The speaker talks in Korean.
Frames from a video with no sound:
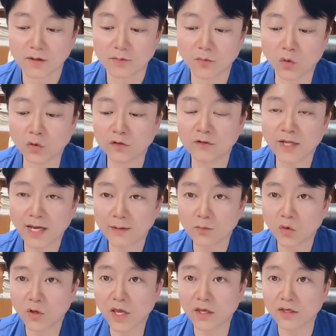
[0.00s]
모든
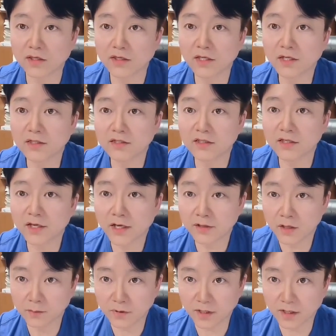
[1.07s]
항목이 일치해야
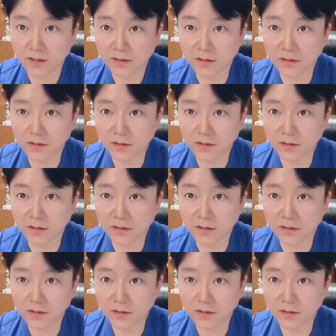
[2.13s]
됩니다.